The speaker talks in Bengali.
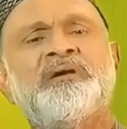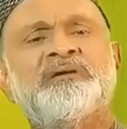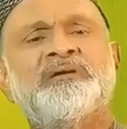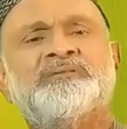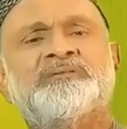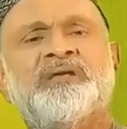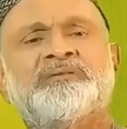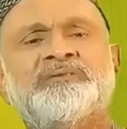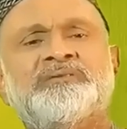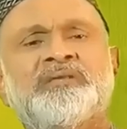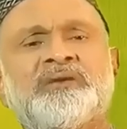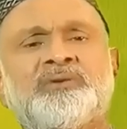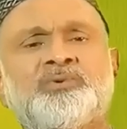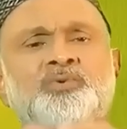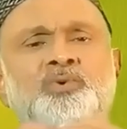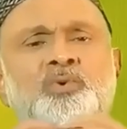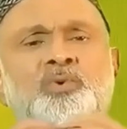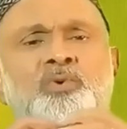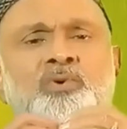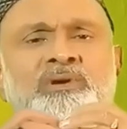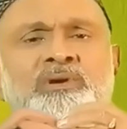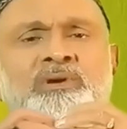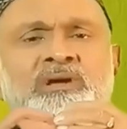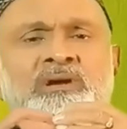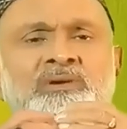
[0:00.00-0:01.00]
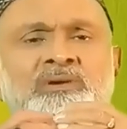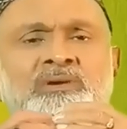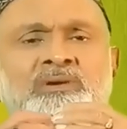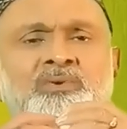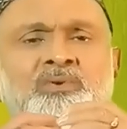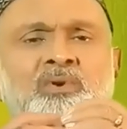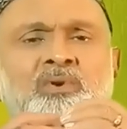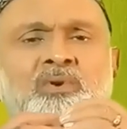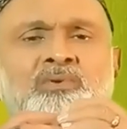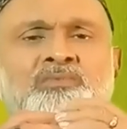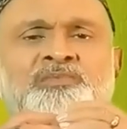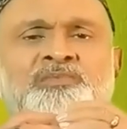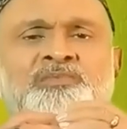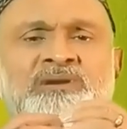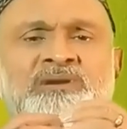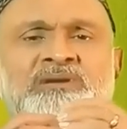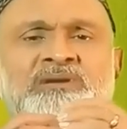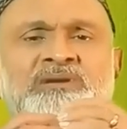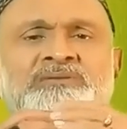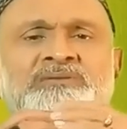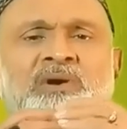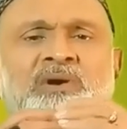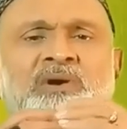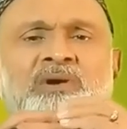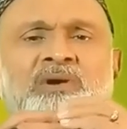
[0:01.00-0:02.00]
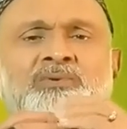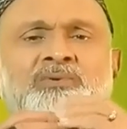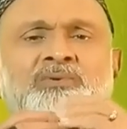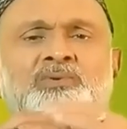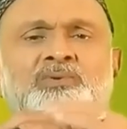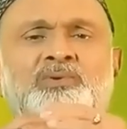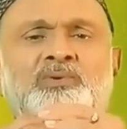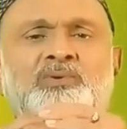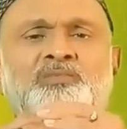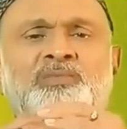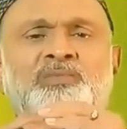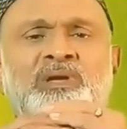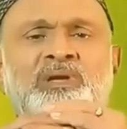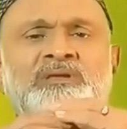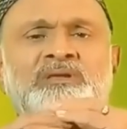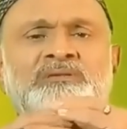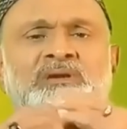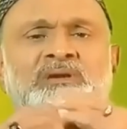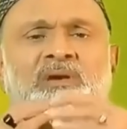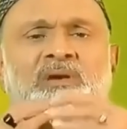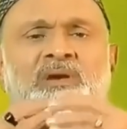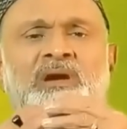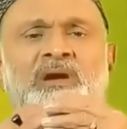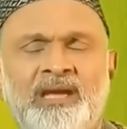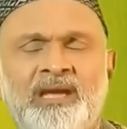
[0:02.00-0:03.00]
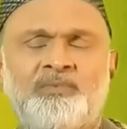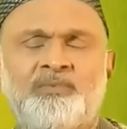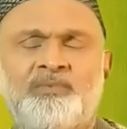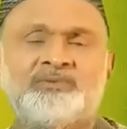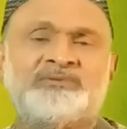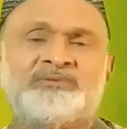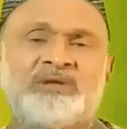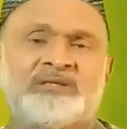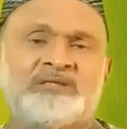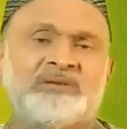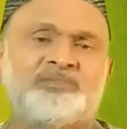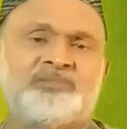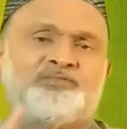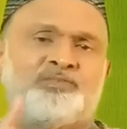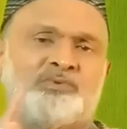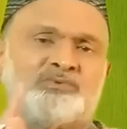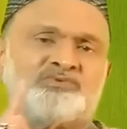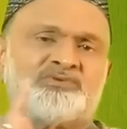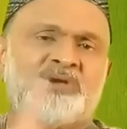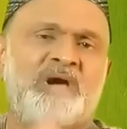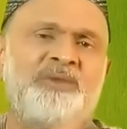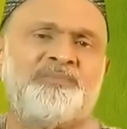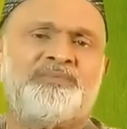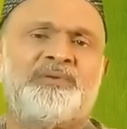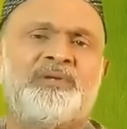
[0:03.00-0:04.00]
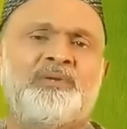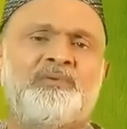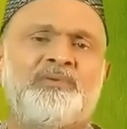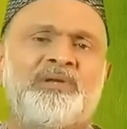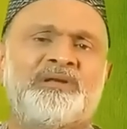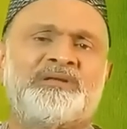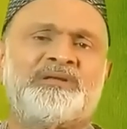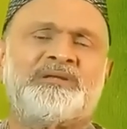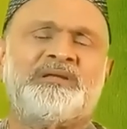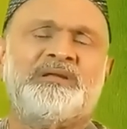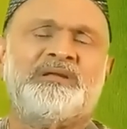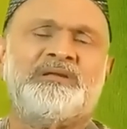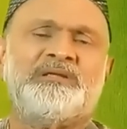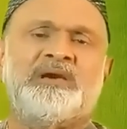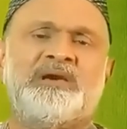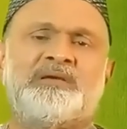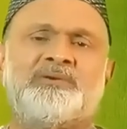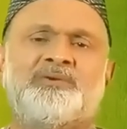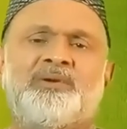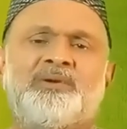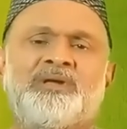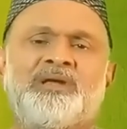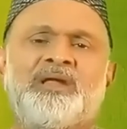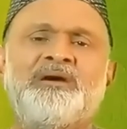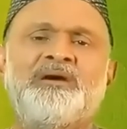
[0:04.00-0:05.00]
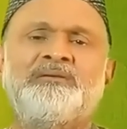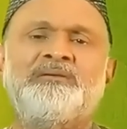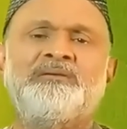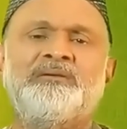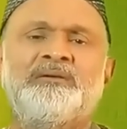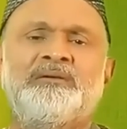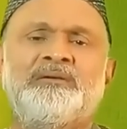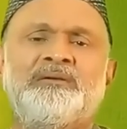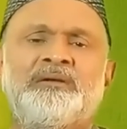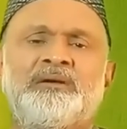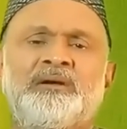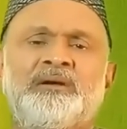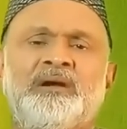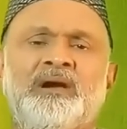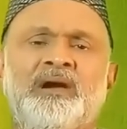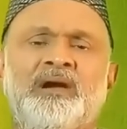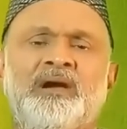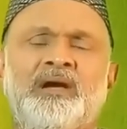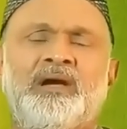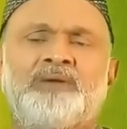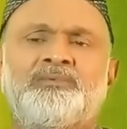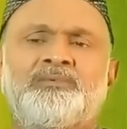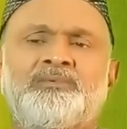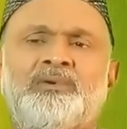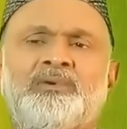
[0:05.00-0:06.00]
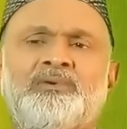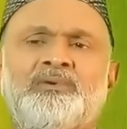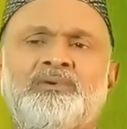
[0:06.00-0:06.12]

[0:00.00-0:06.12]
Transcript: তাদের নখে নখ ফেটে যাওয়া নখ ভেঙে যাওয়া এবং যাদের প্রসাব রেগুলার ক্লিয়ার হয় না এবং